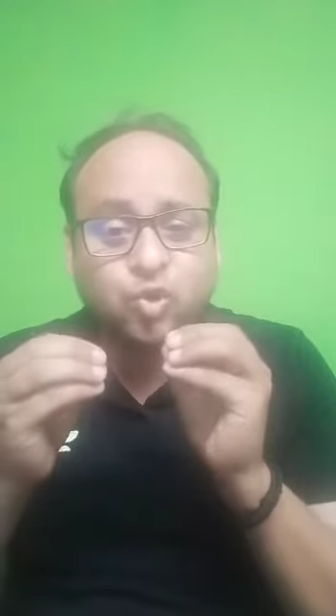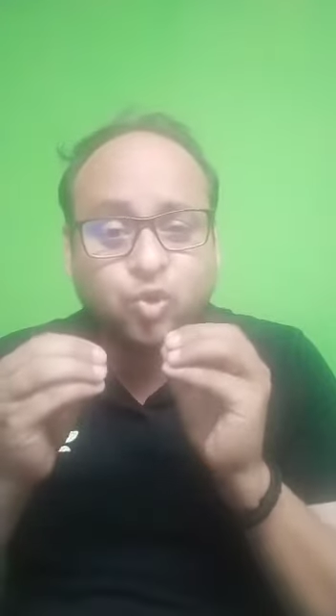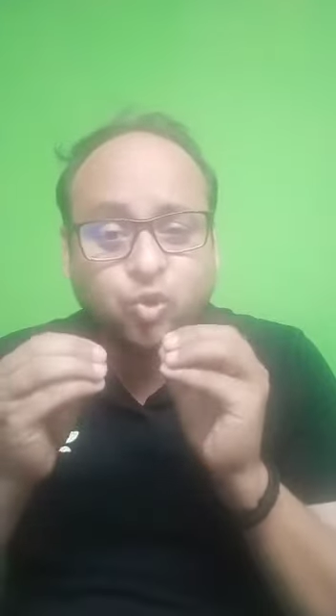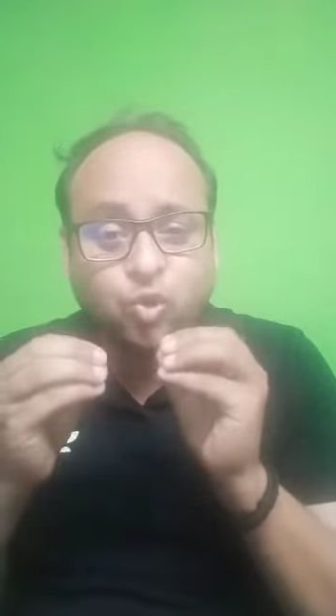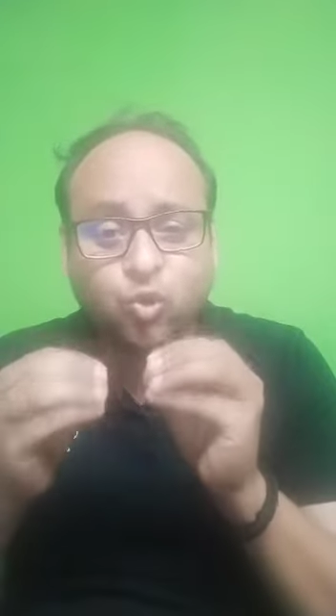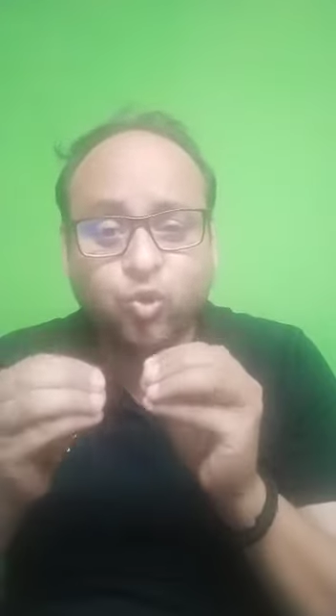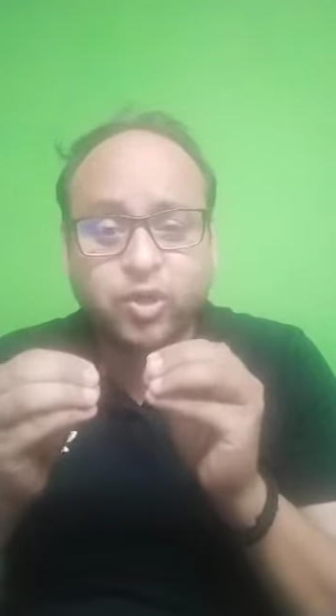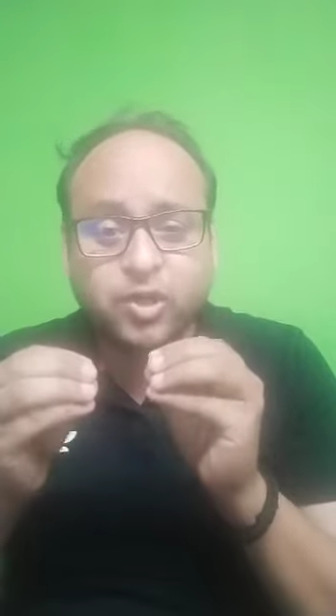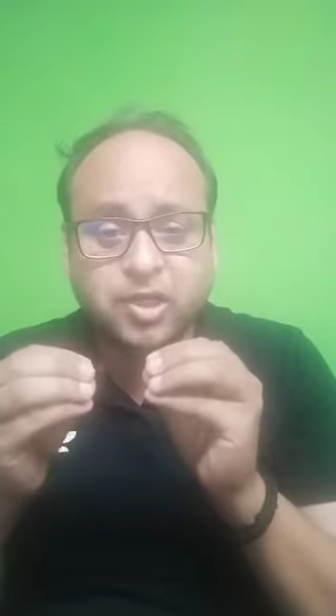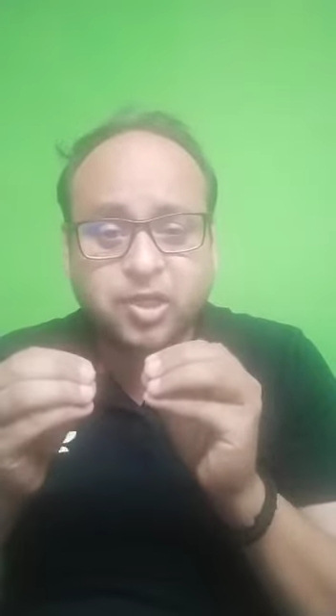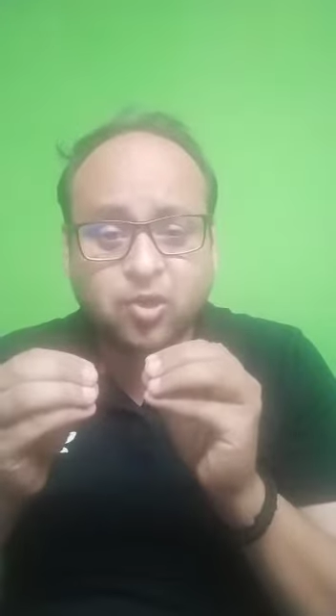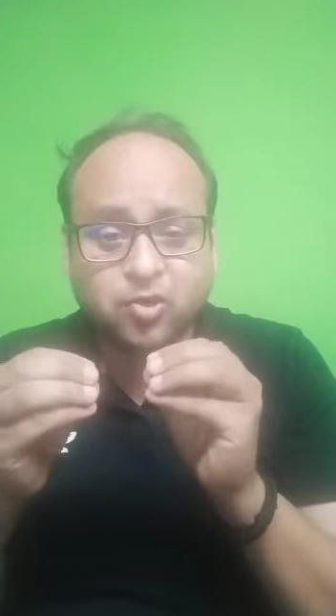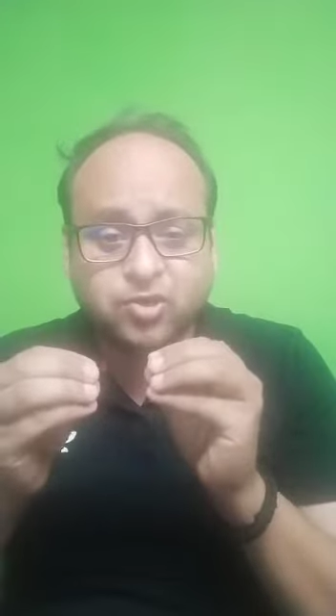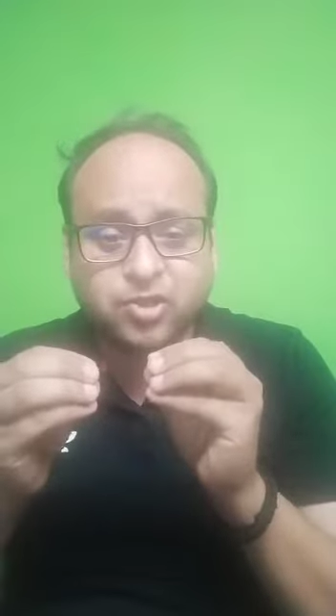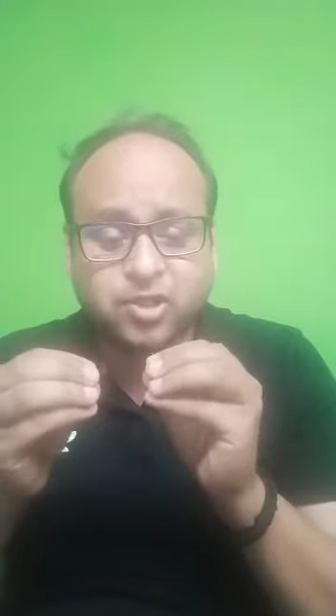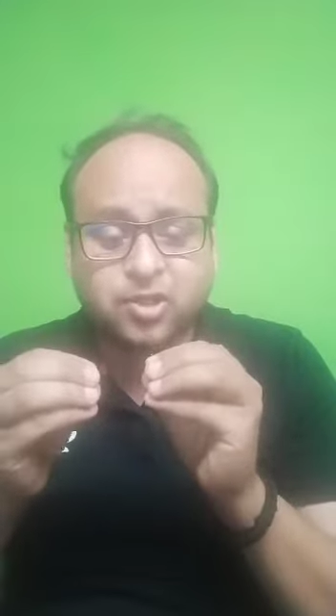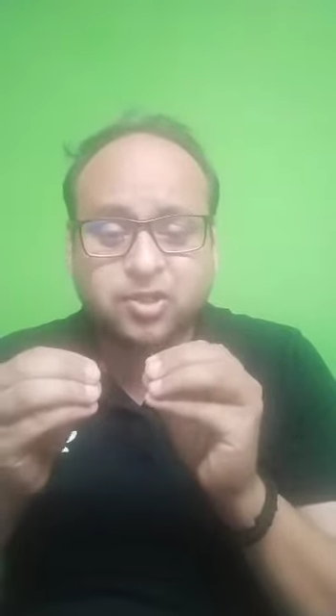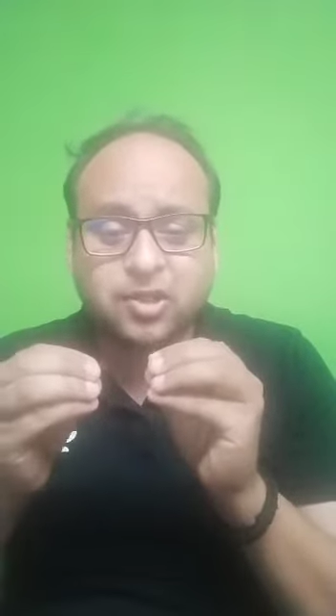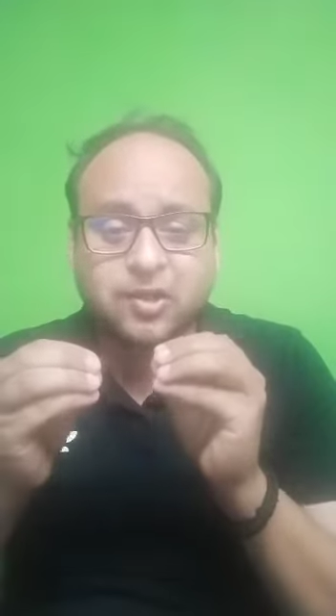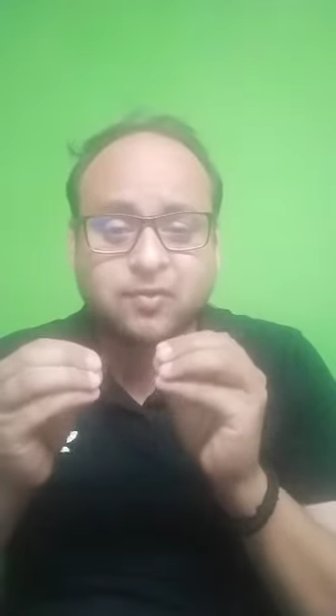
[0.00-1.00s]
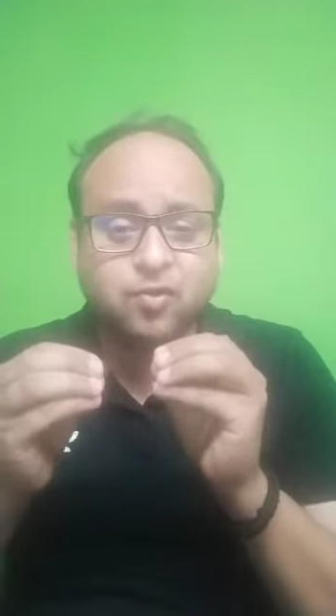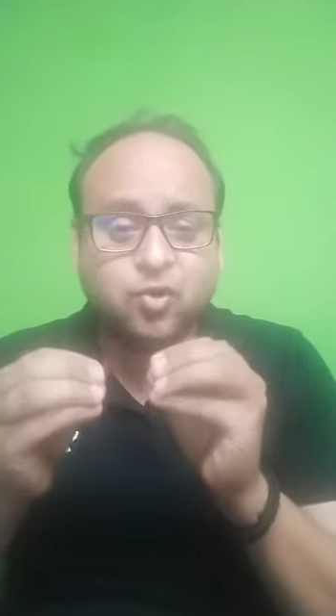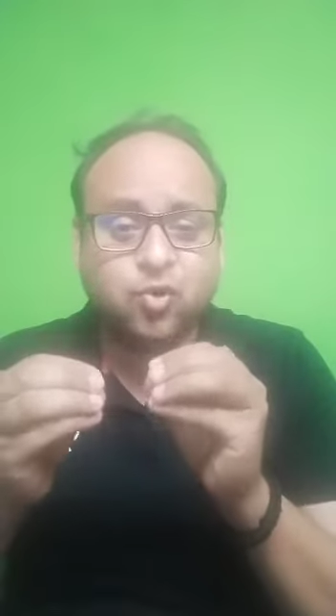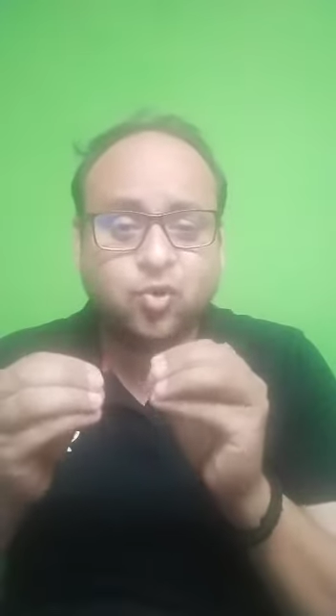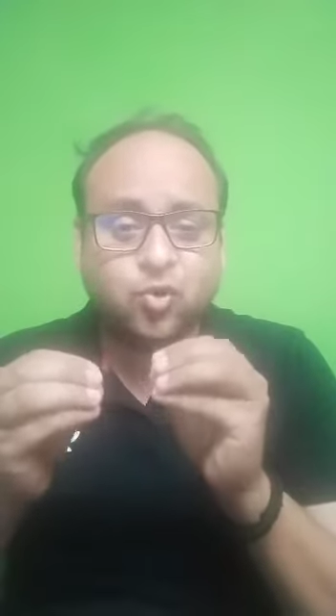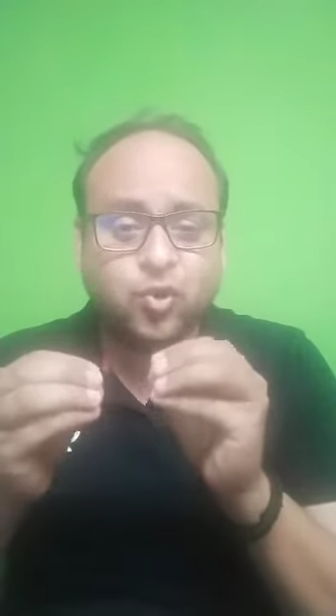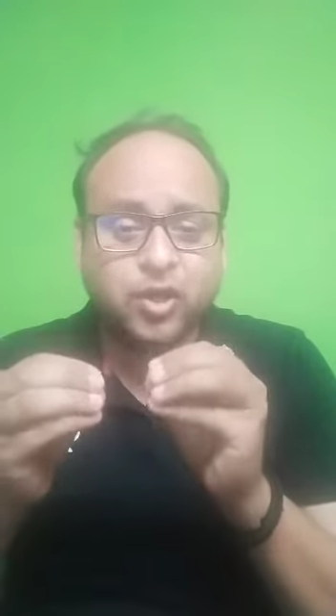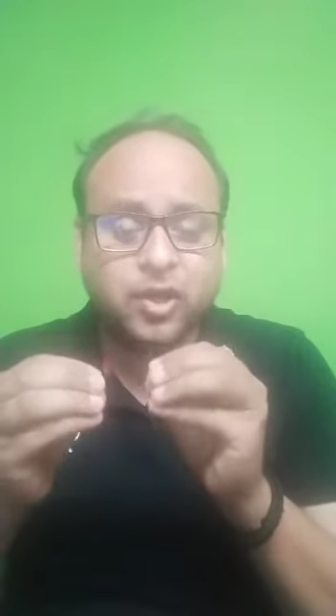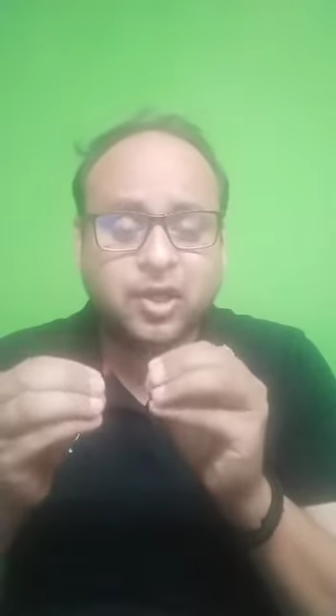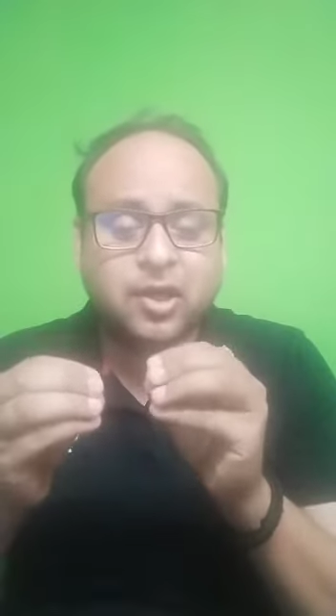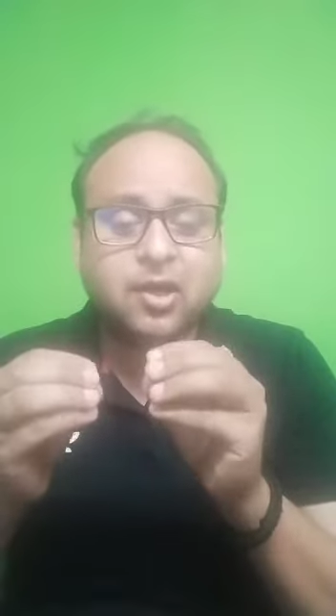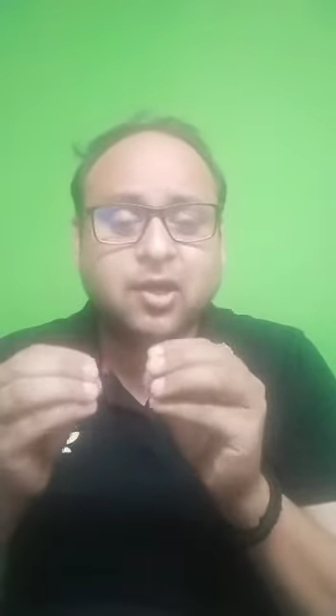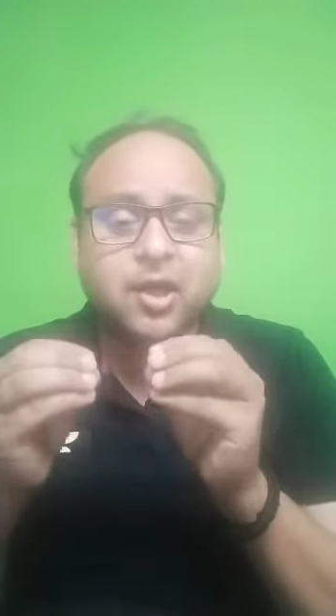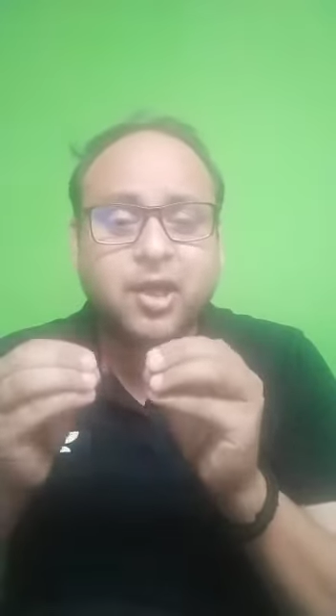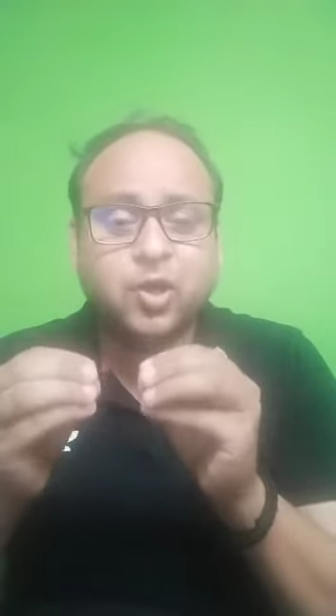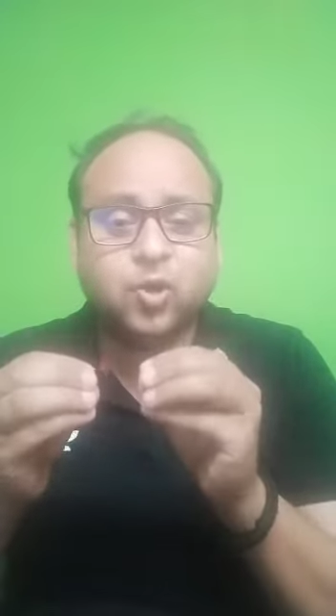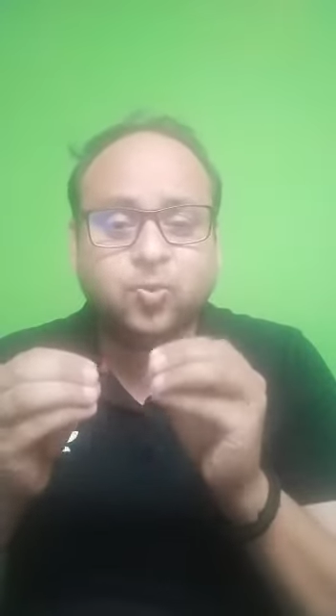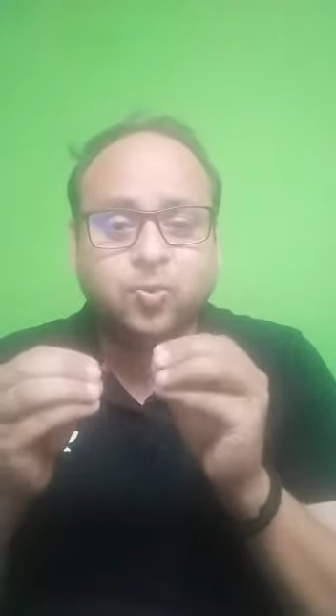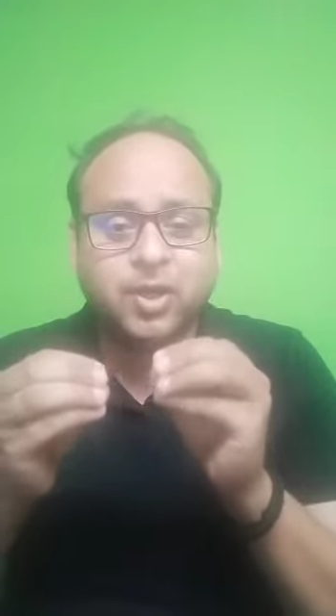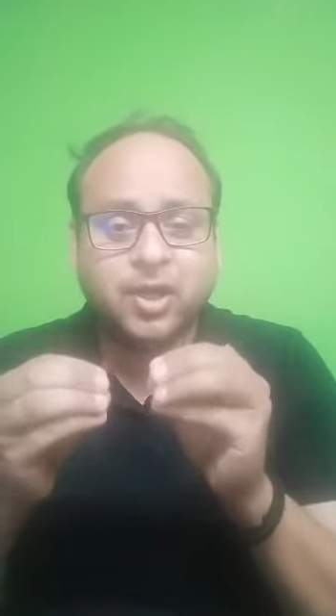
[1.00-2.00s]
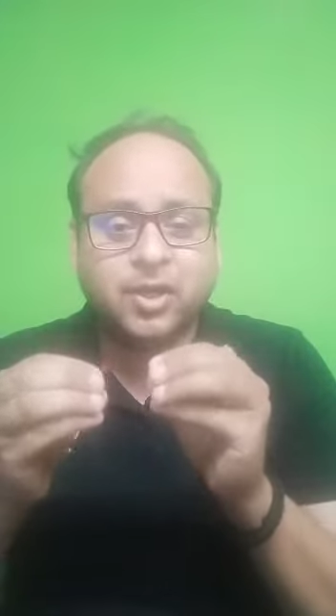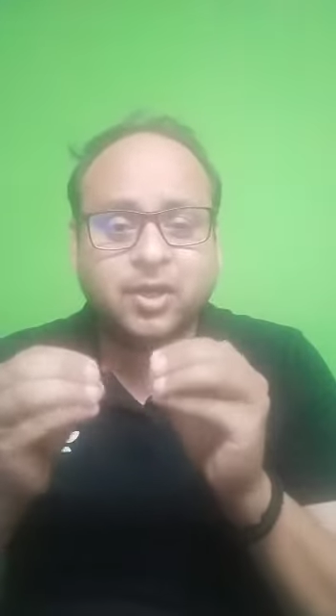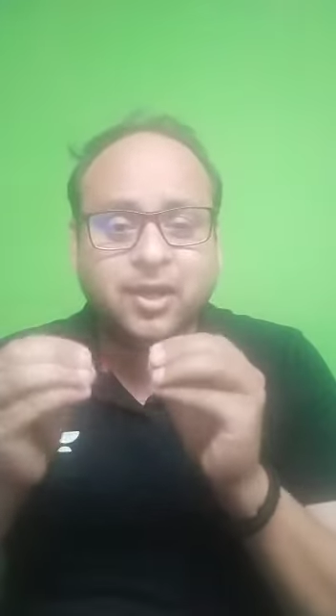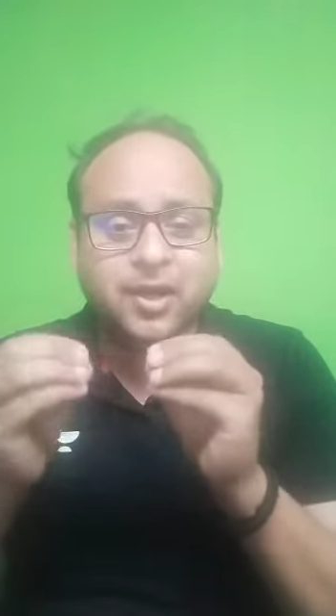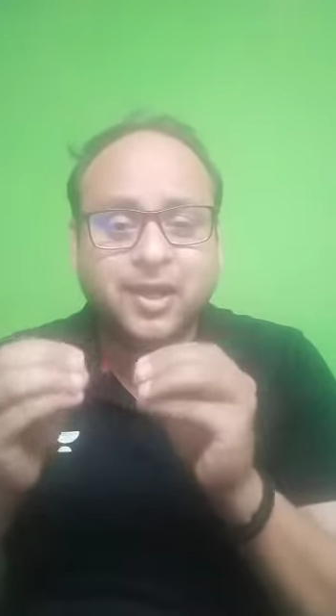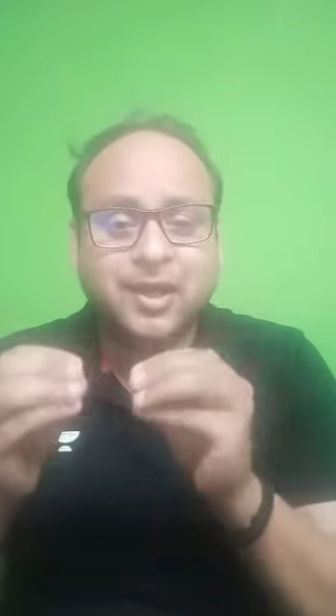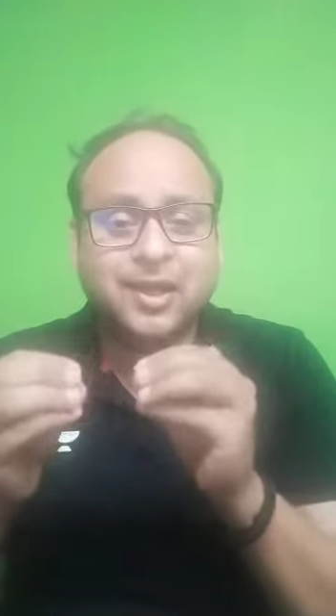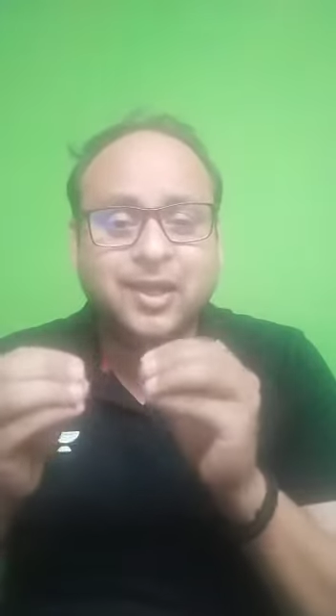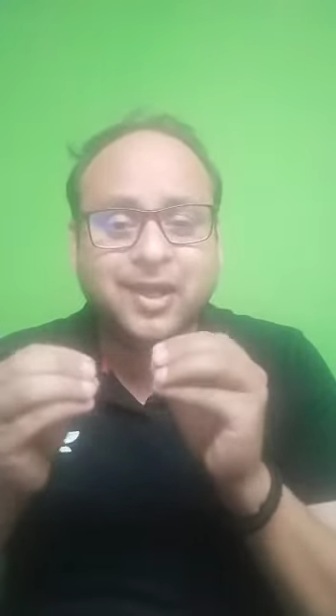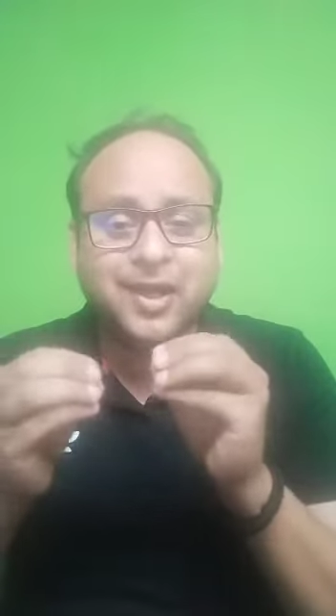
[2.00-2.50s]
कोड की आवश्यकता है वो कोड क्या है टेन ए